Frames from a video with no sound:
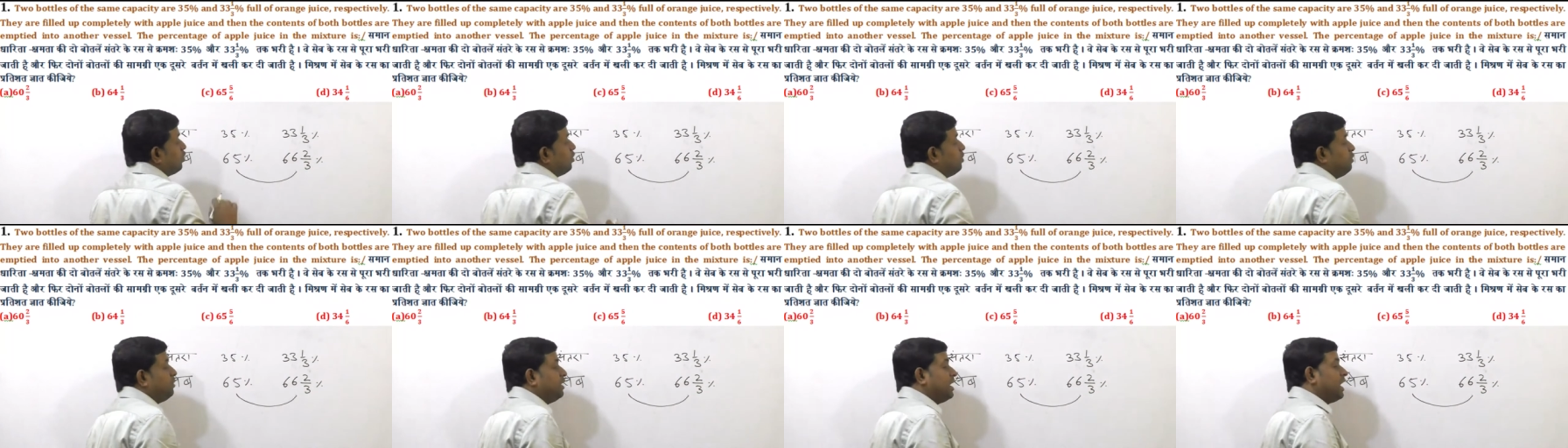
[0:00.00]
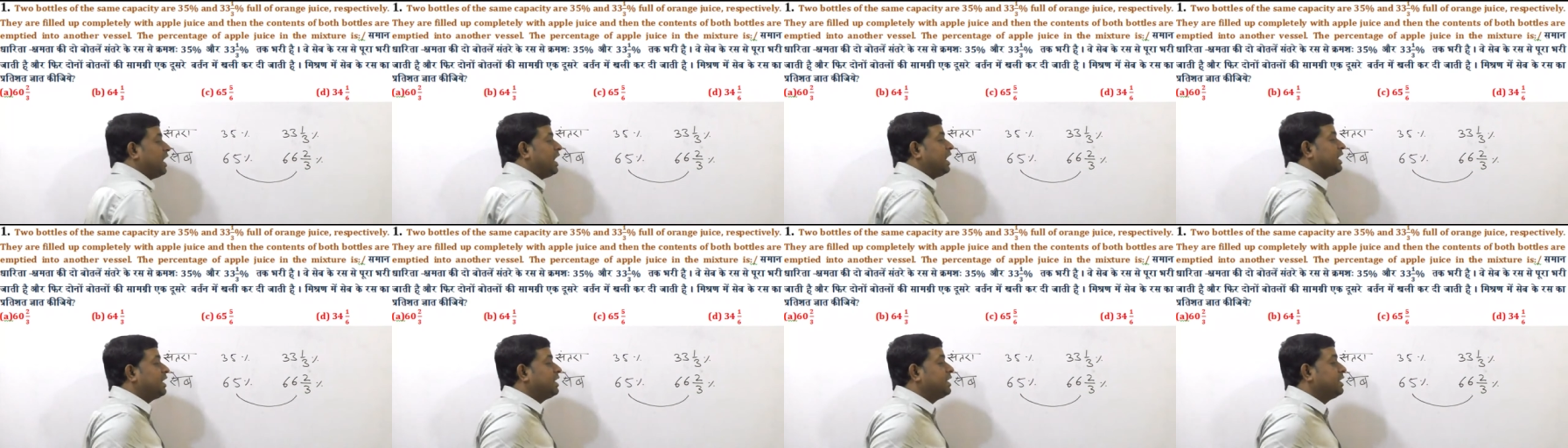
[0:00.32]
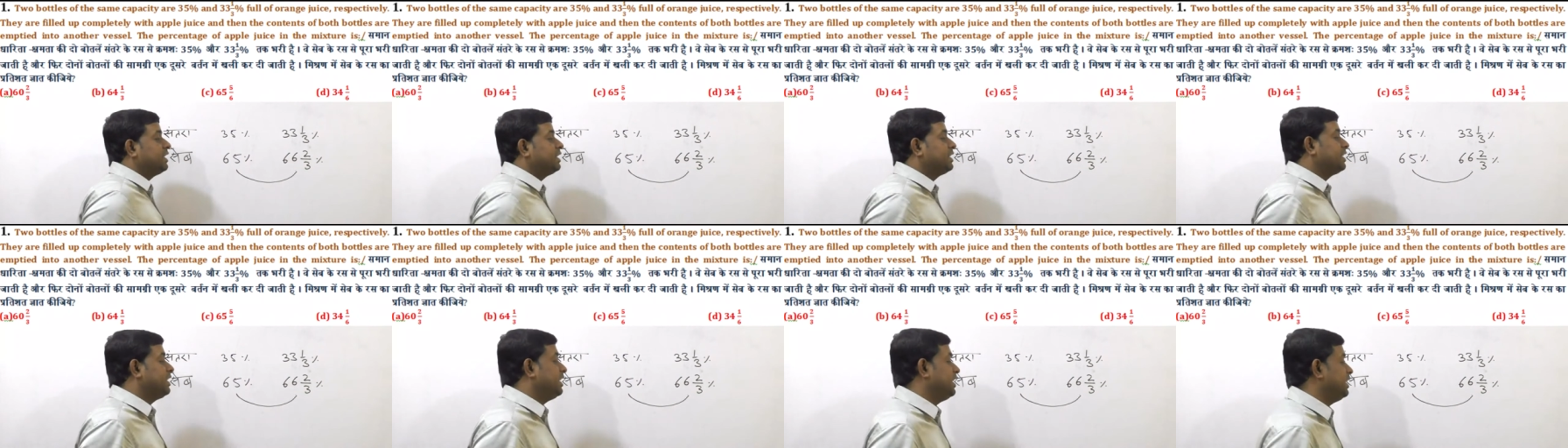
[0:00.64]
को मिला
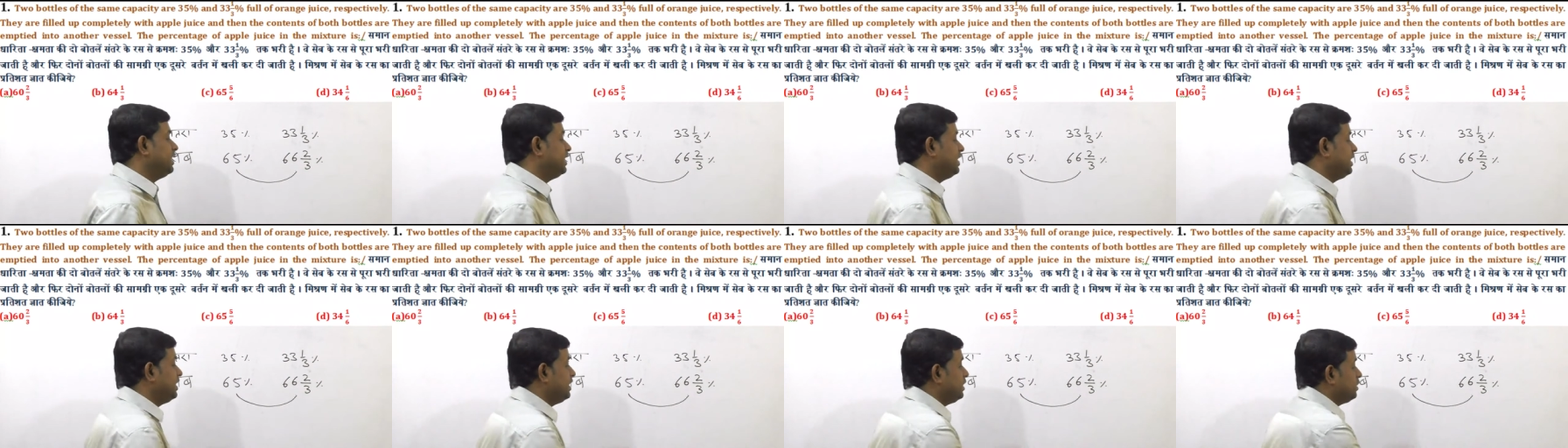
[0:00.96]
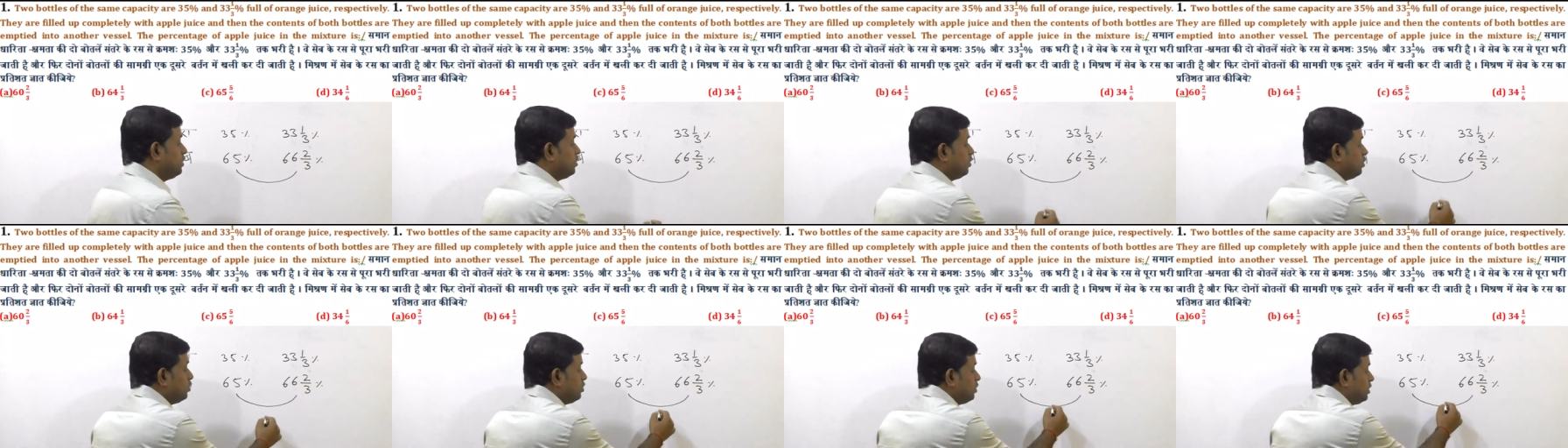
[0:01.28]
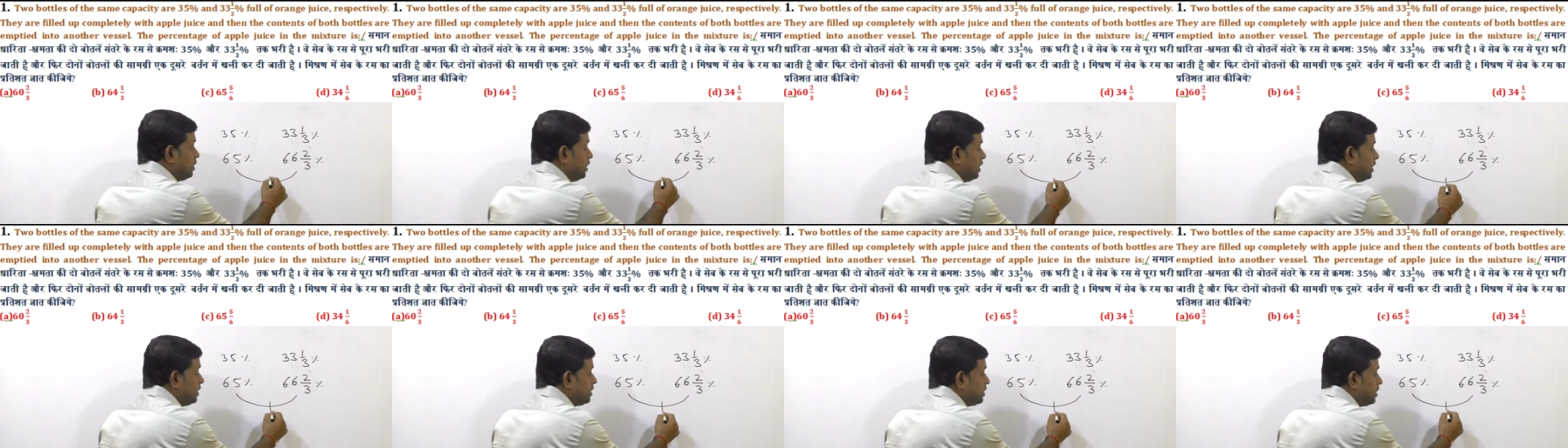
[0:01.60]
करके ही तो
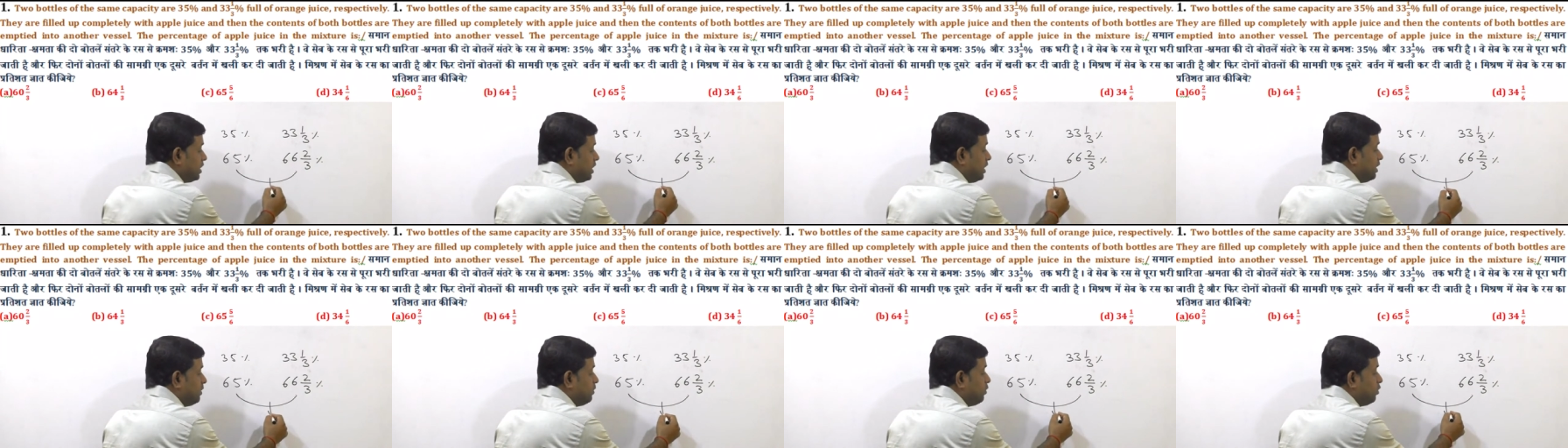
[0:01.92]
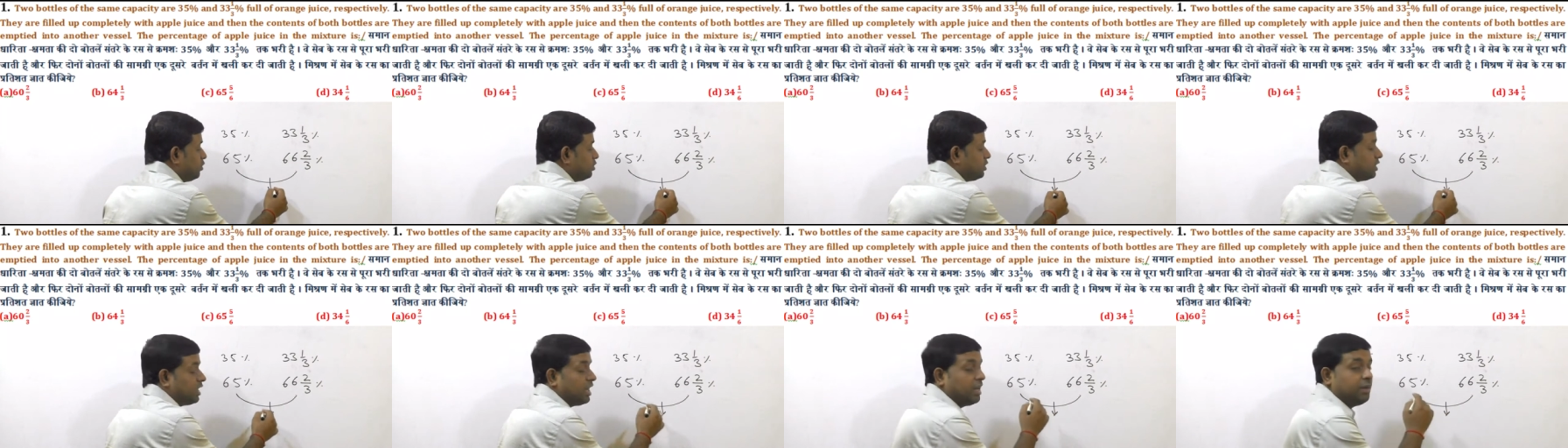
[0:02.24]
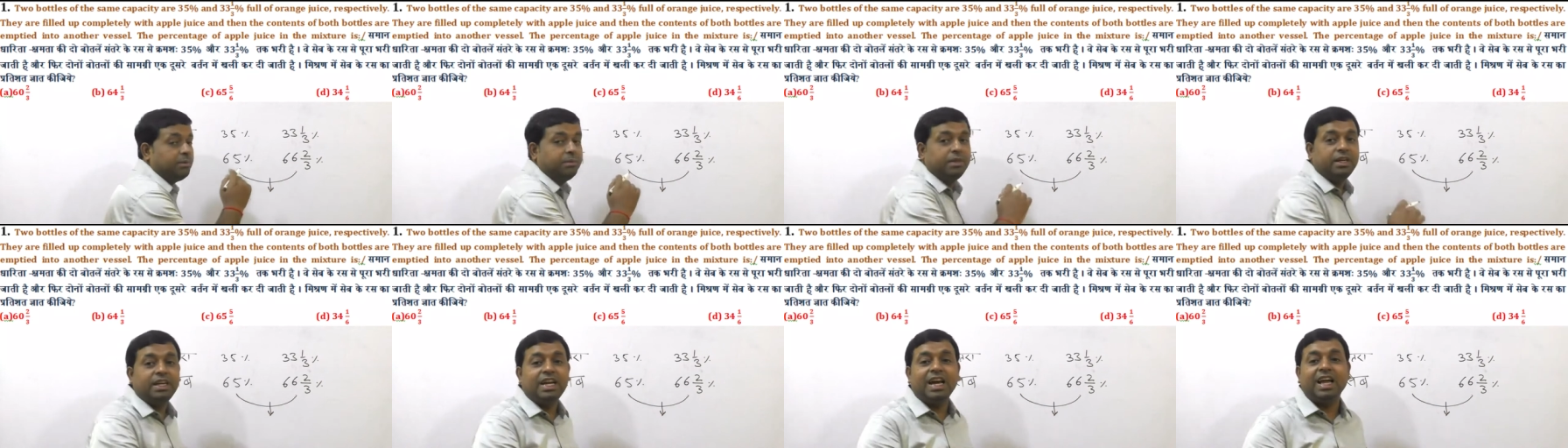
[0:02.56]
तीसरी बोतल
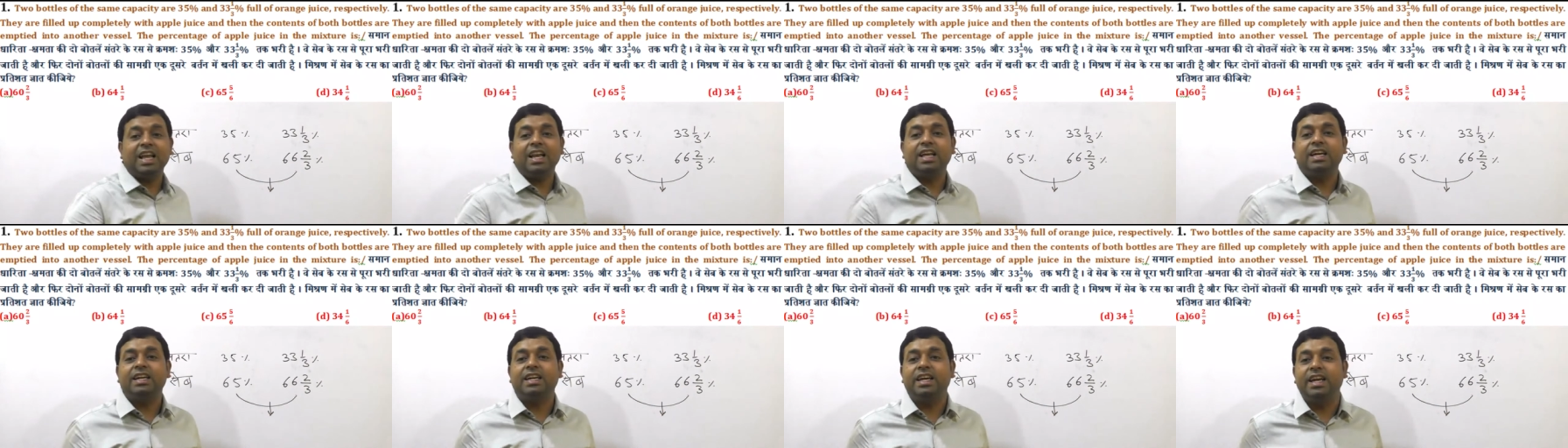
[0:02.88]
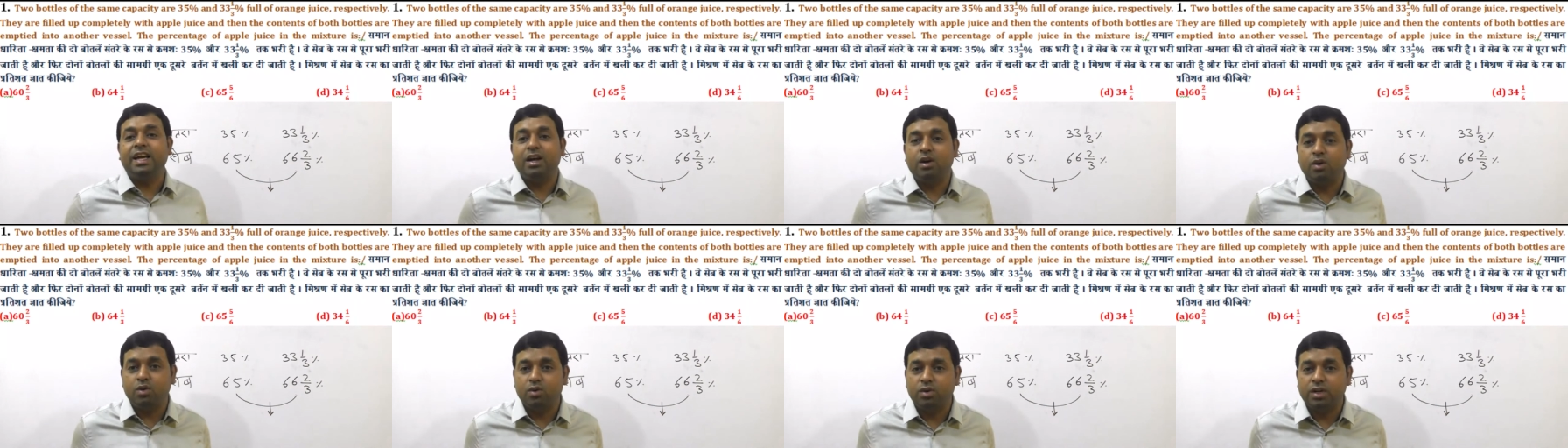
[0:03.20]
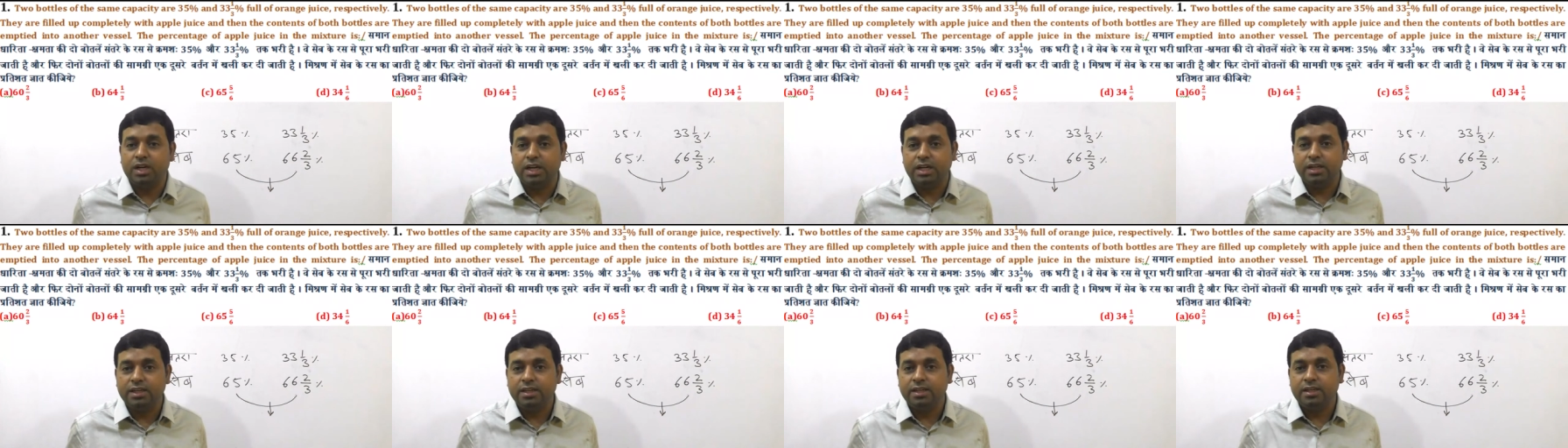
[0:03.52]
में डाला गया
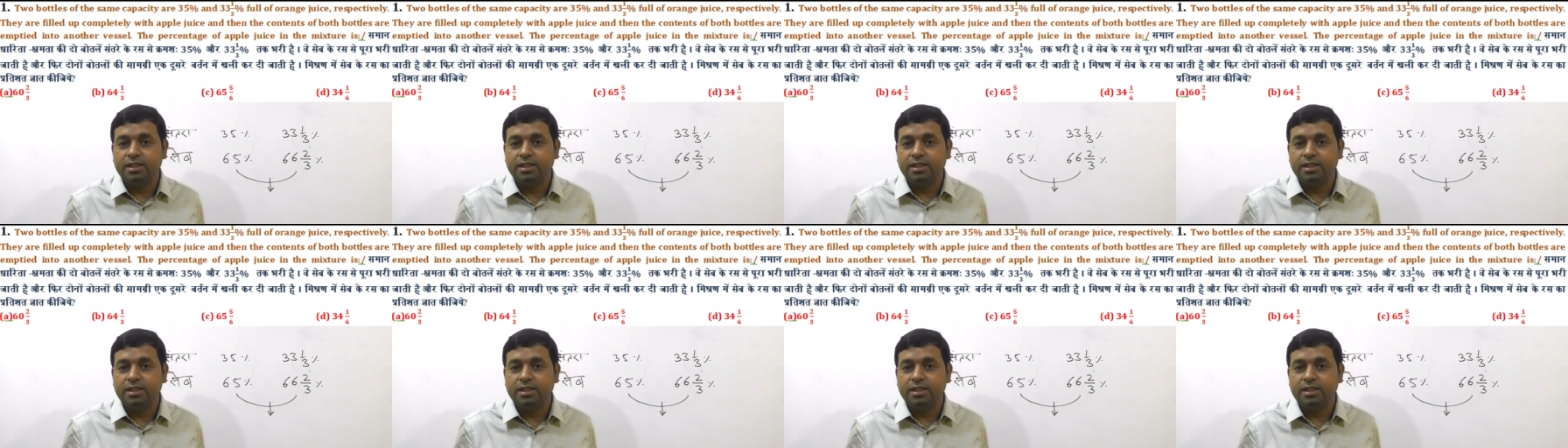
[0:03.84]
होगा